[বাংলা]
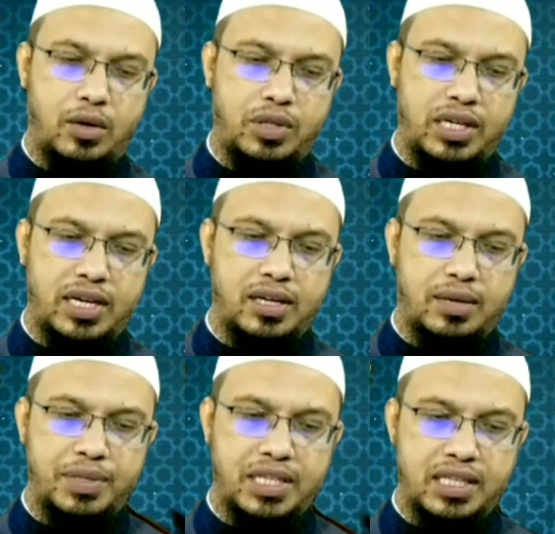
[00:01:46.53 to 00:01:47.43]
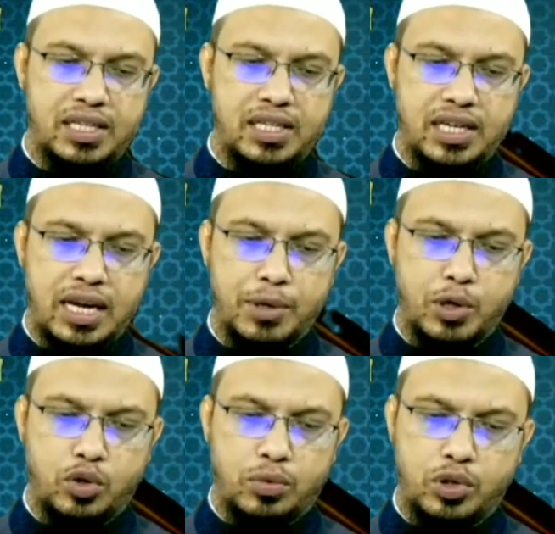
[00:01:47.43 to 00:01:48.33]
সালাউদ্দিন কায়সার আপনি জানতে চেয়েছেন
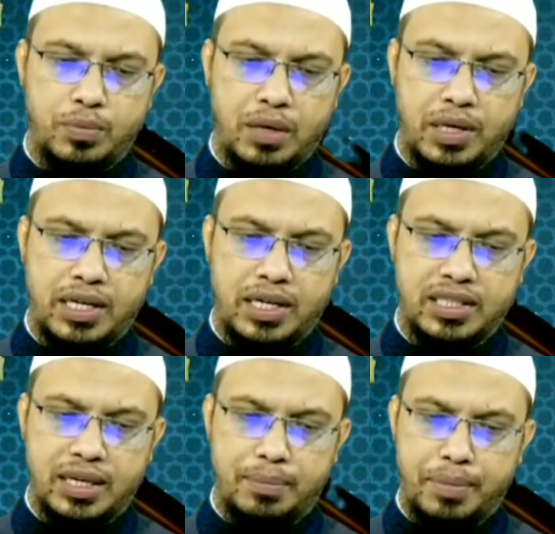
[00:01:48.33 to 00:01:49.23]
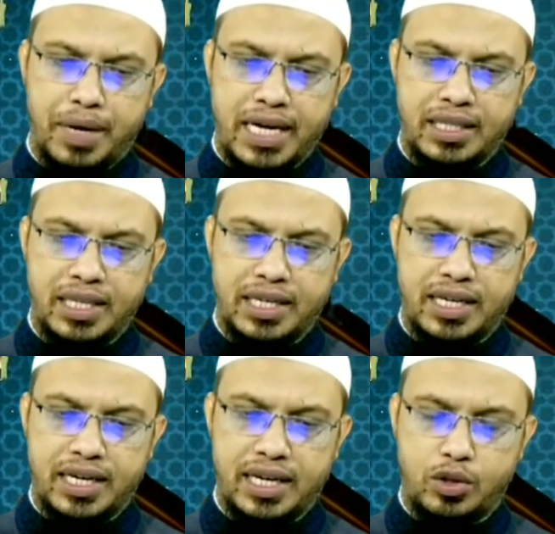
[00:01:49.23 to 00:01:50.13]
আমি গত বছর পারিবারিক কাজে ব্যাংক
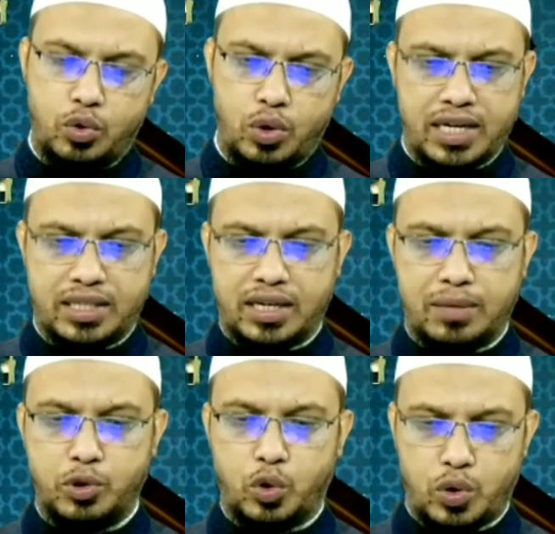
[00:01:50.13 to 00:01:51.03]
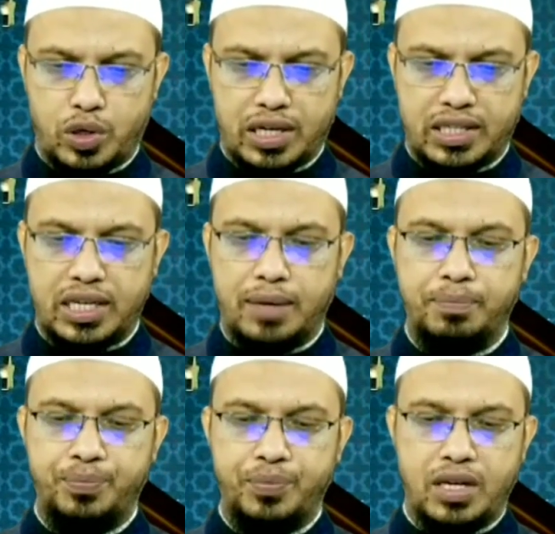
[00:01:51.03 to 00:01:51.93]
থেকে দুই লাখ টাকার মতো লোন নিয়েছিলাম
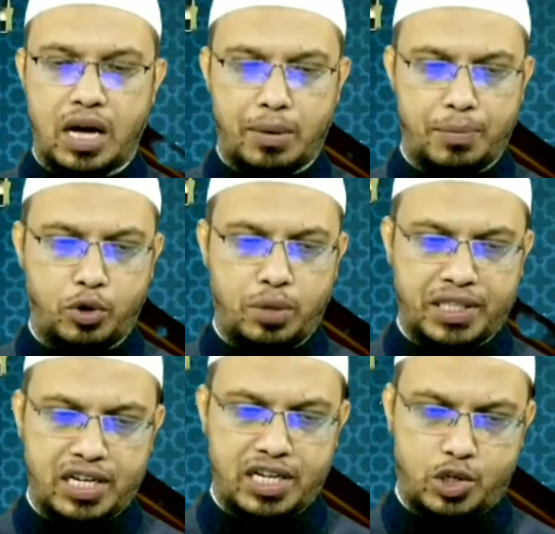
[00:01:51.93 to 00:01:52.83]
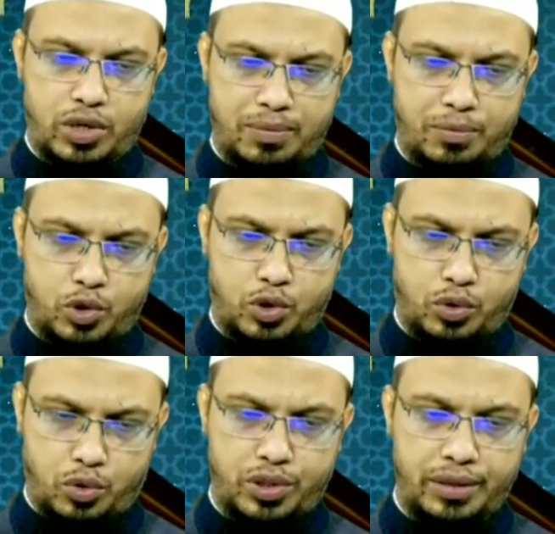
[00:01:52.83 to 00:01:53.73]
আমি প্রতি মাসে নির্দিষ্ট হারে
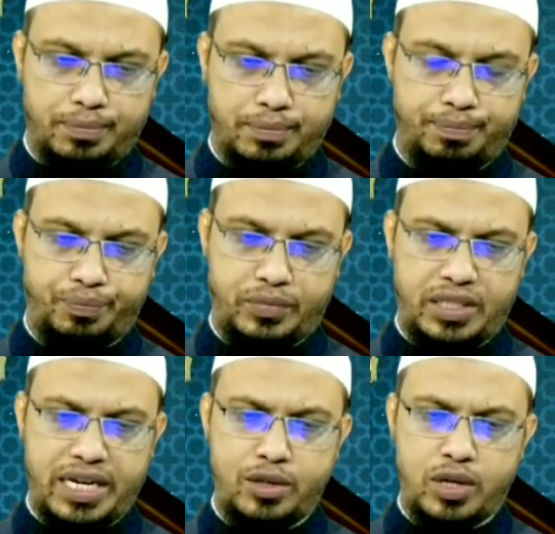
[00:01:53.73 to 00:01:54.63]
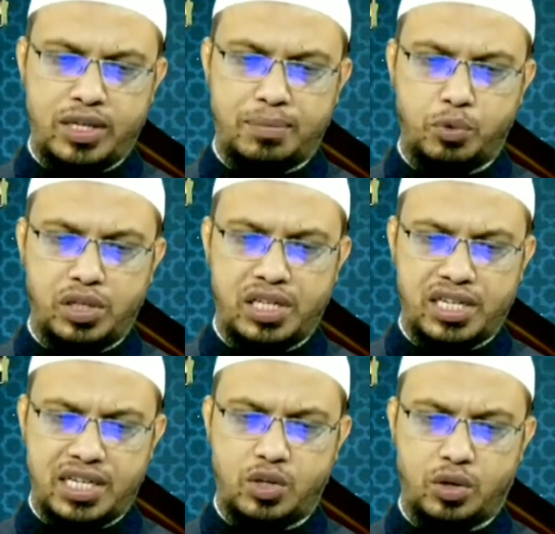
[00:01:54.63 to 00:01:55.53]
পরিশোধ করছি এটি দুই হাজার
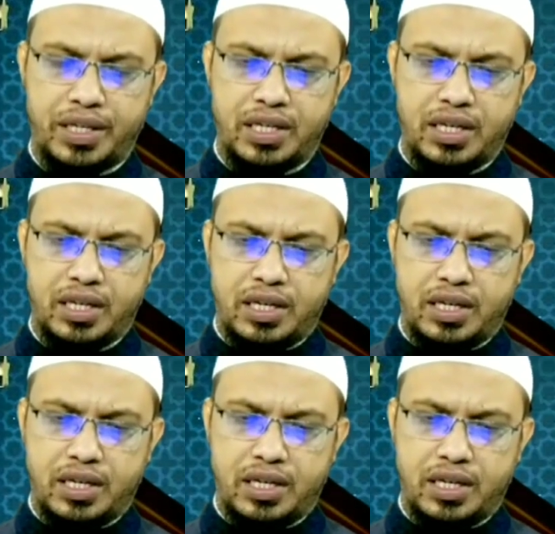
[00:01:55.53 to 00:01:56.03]
পঁচিশে শেষ হবে